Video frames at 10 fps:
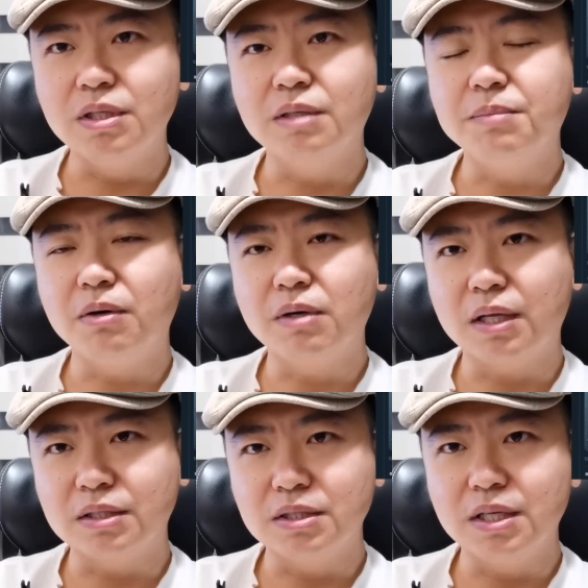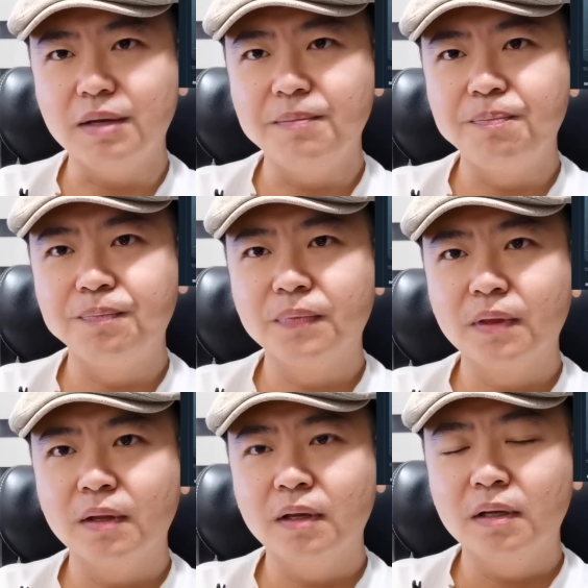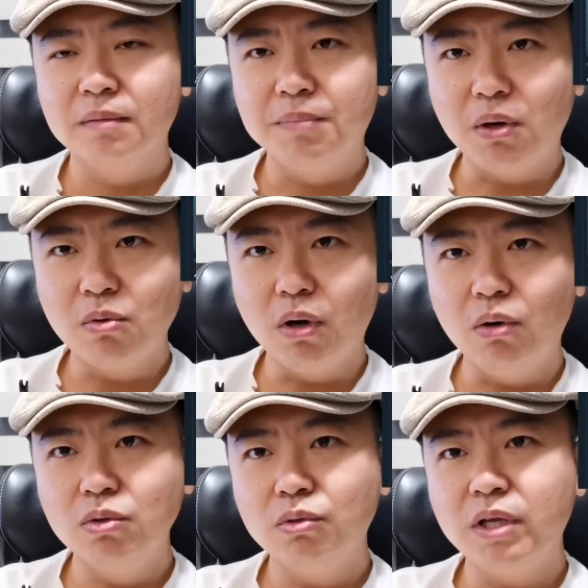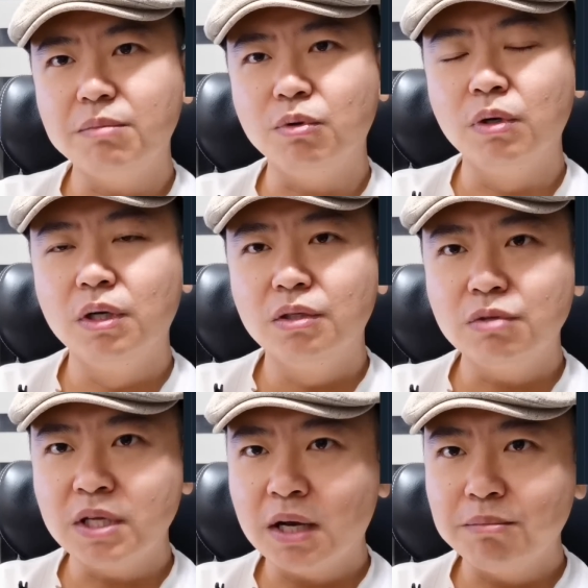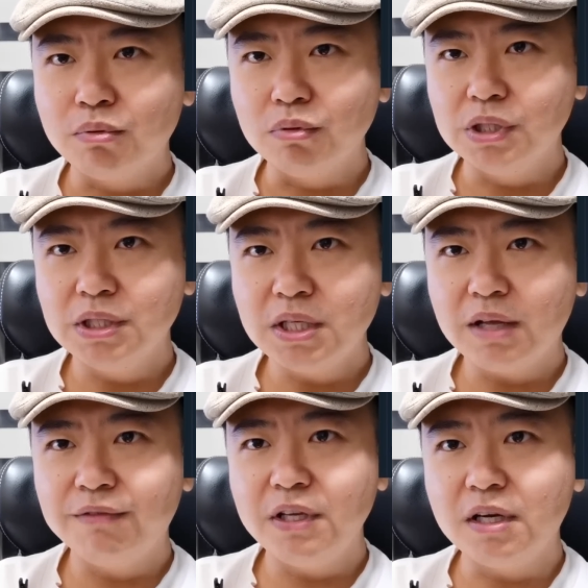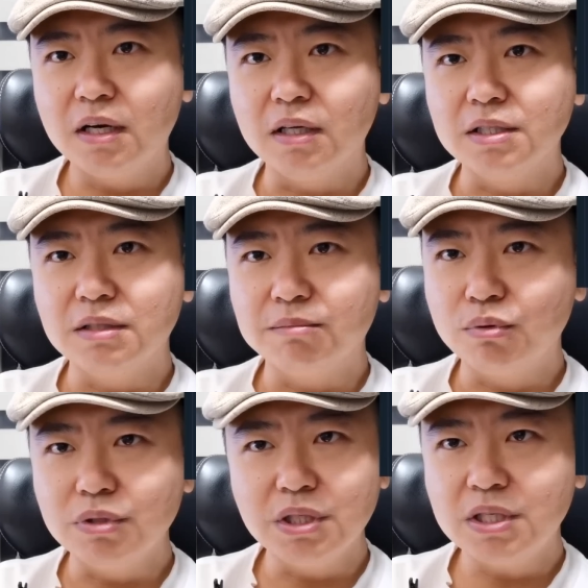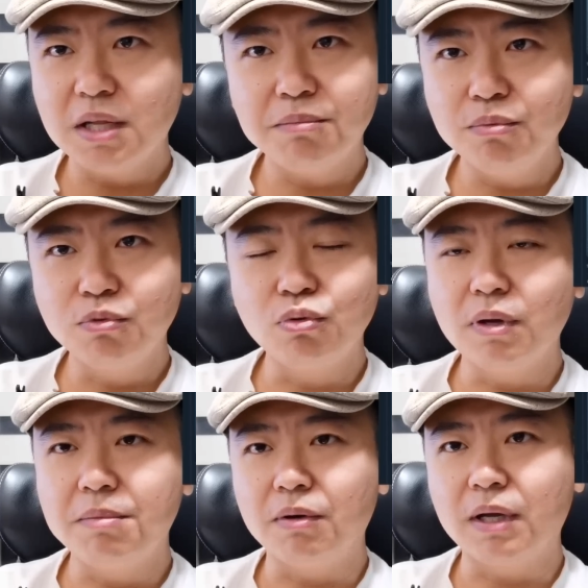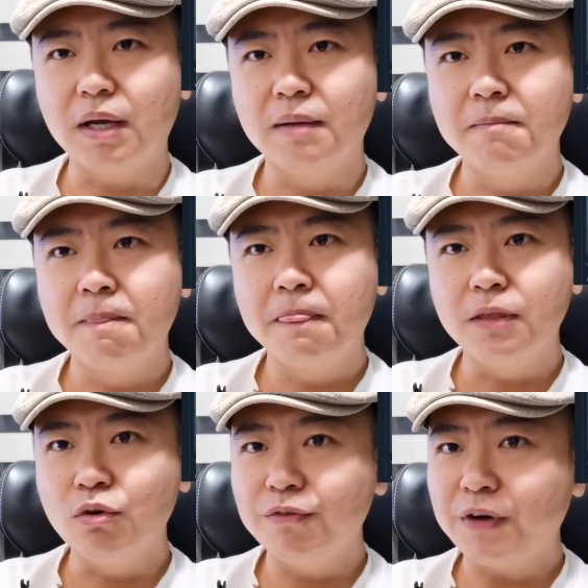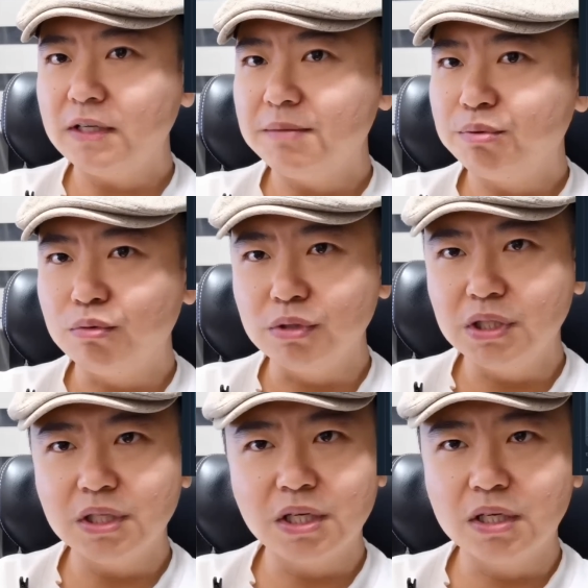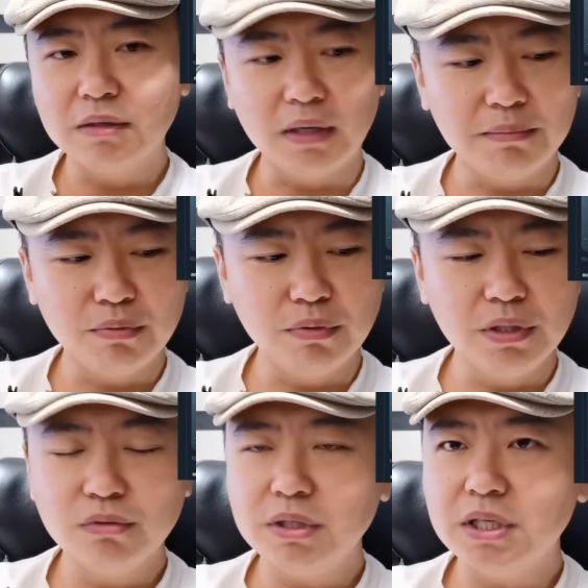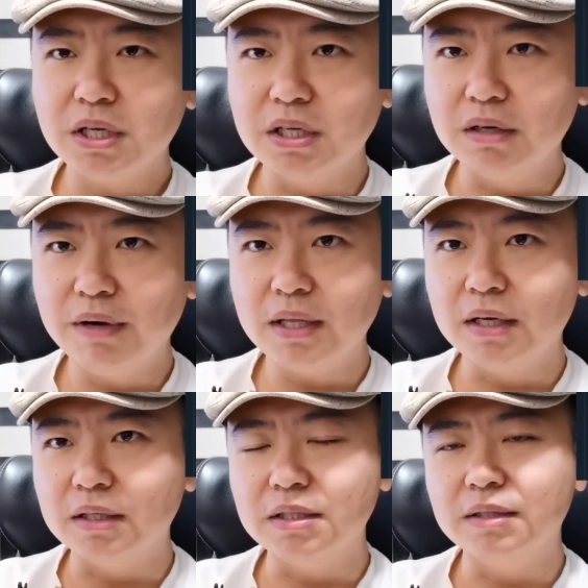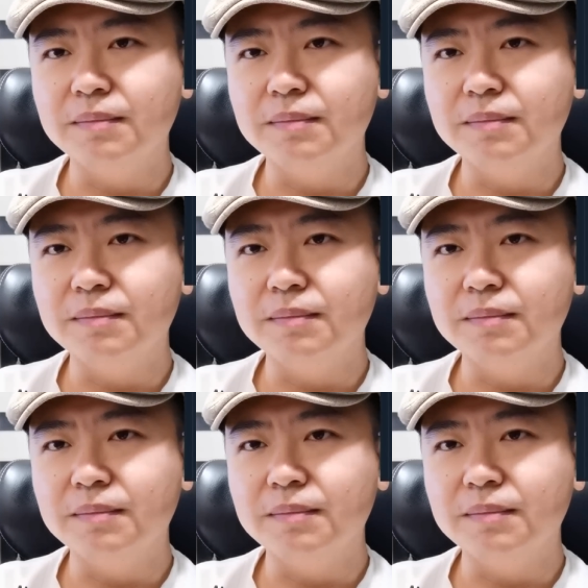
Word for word: 个爆炸的事件，包括欧洲内部。所以你看，普京现在非常冷静，普京现在不出来表态，你会发现普京的啊，普京最近格外的冷静。